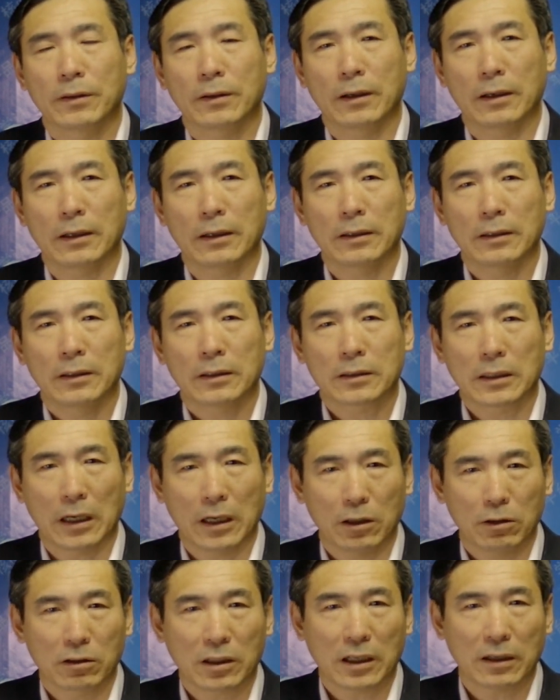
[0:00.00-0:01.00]
啊，
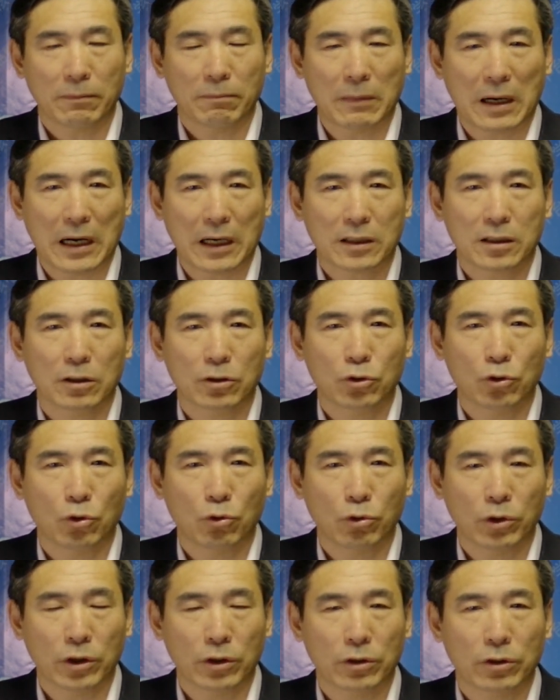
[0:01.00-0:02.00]
然后他马上就
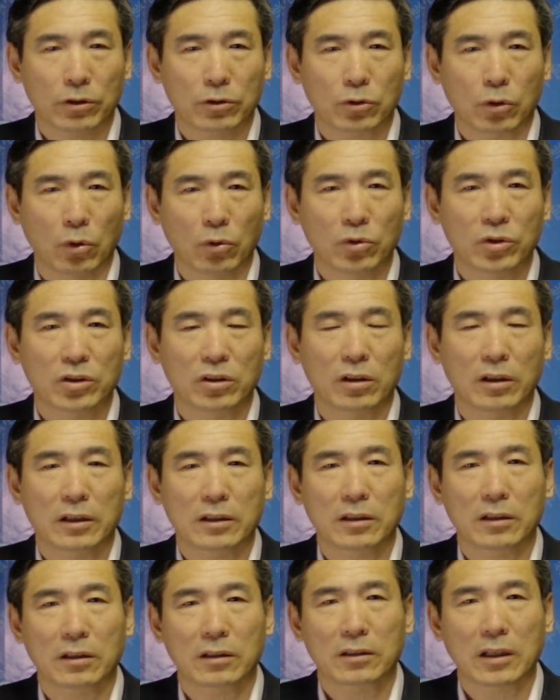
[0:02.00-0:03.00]
会通知了
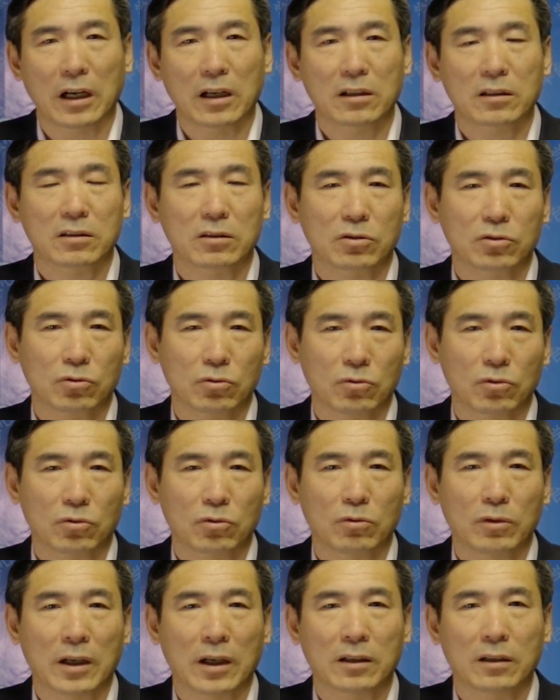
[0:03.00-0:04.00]
这个当时苏共
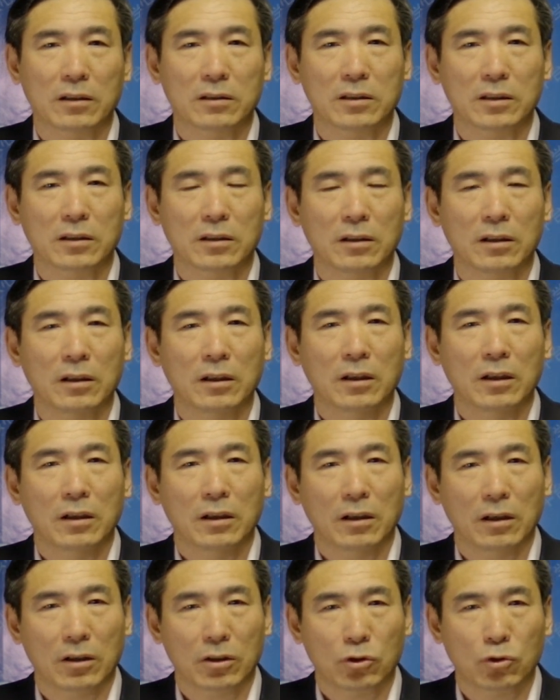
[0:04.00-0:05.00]
中央的几个
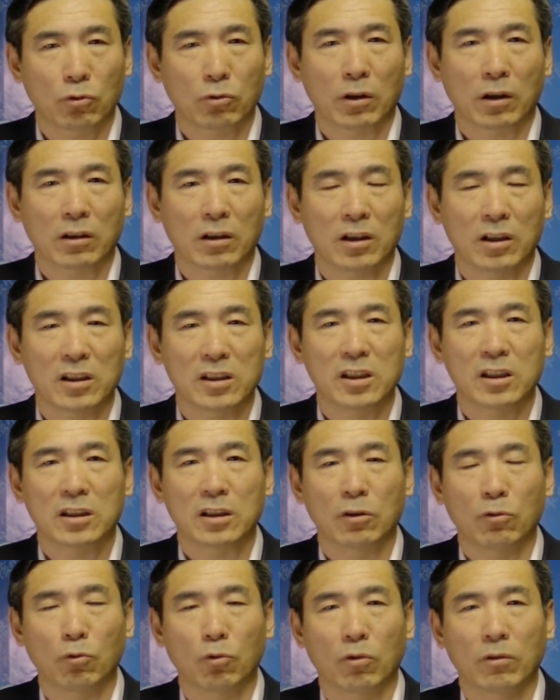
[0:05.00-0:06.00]
呃重要的核心
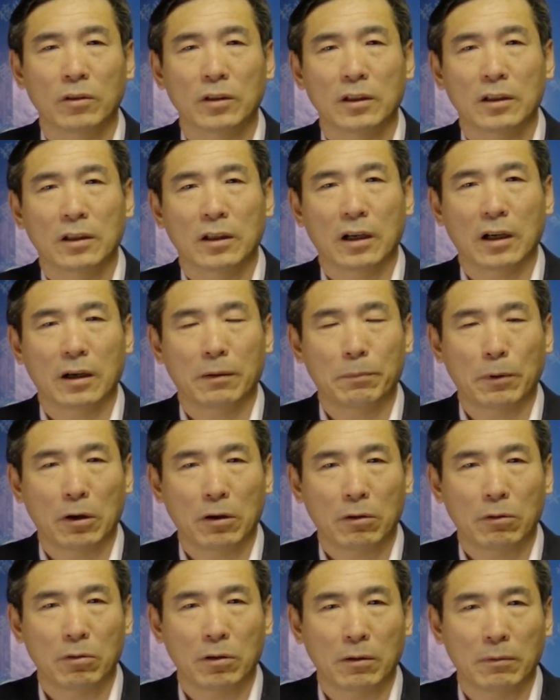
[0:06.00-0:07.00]
人物，啊，
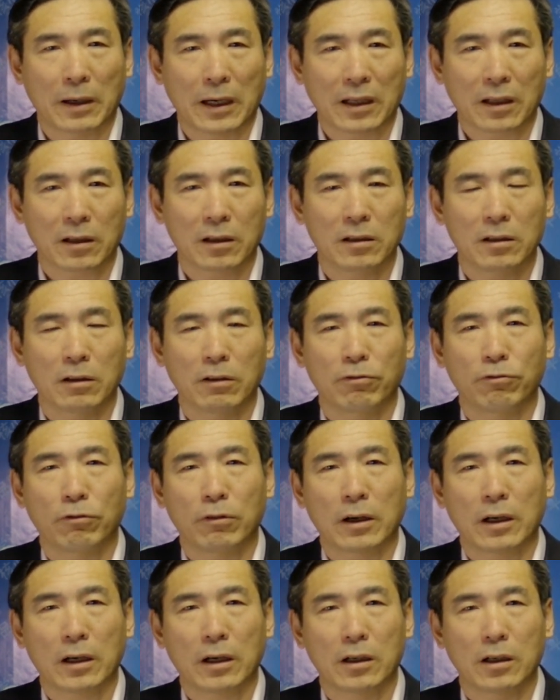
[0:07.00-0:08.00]
包括马林科夫
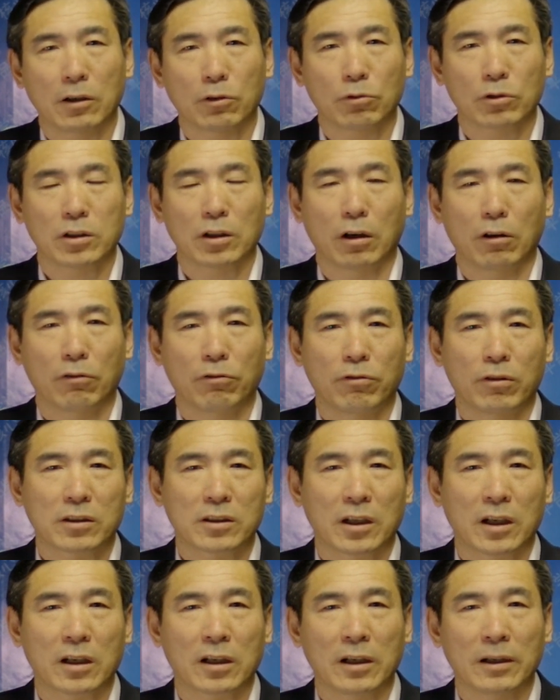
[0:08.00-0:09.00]
啊、赫鲁晓夫
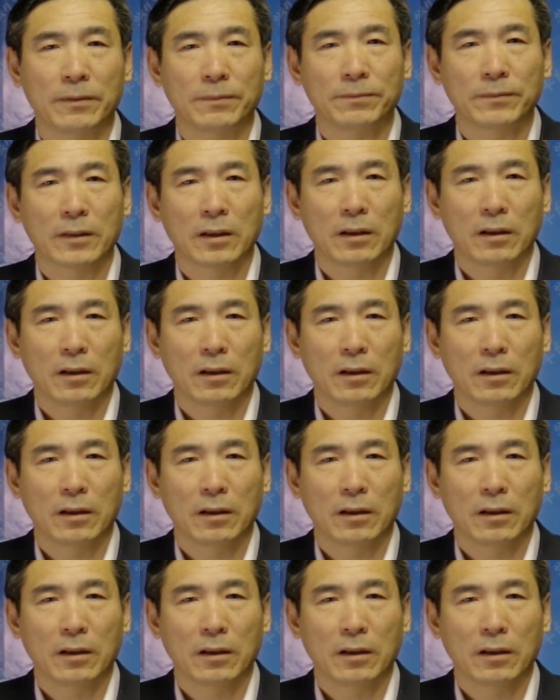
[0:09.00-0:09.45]
这些人，